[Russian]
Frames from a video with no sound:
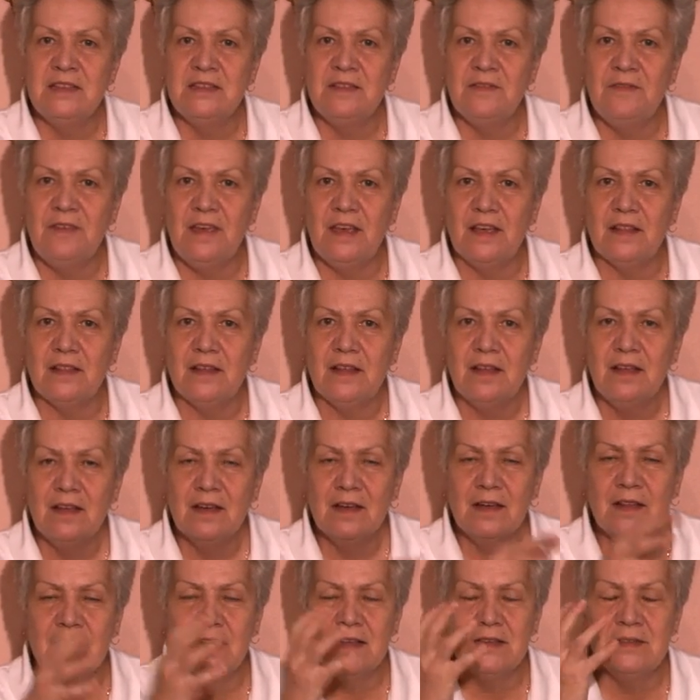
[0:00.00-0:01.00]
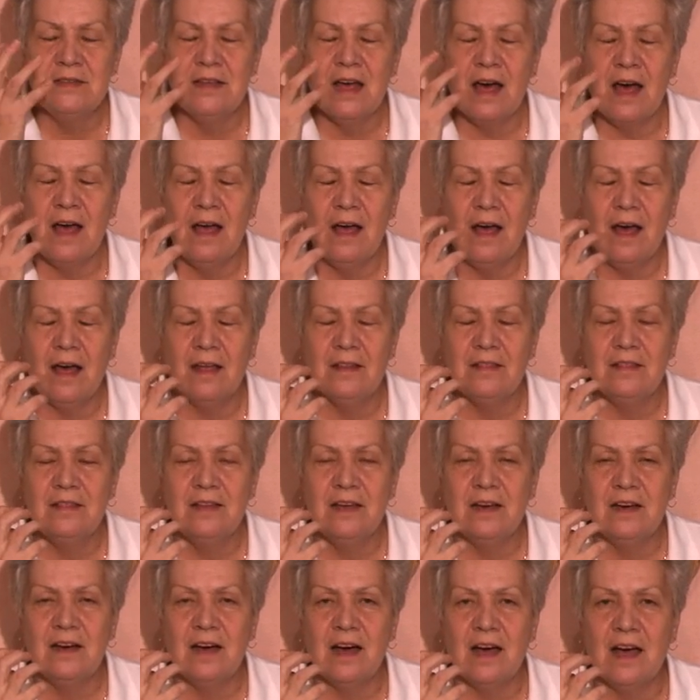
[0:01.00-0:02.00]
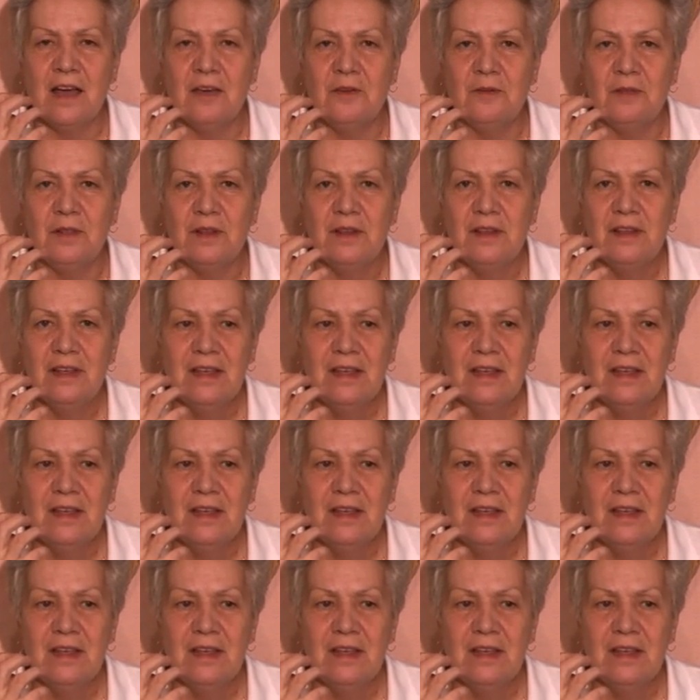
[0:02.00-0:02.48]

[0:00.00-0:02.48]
цвет, глаза отдыхают.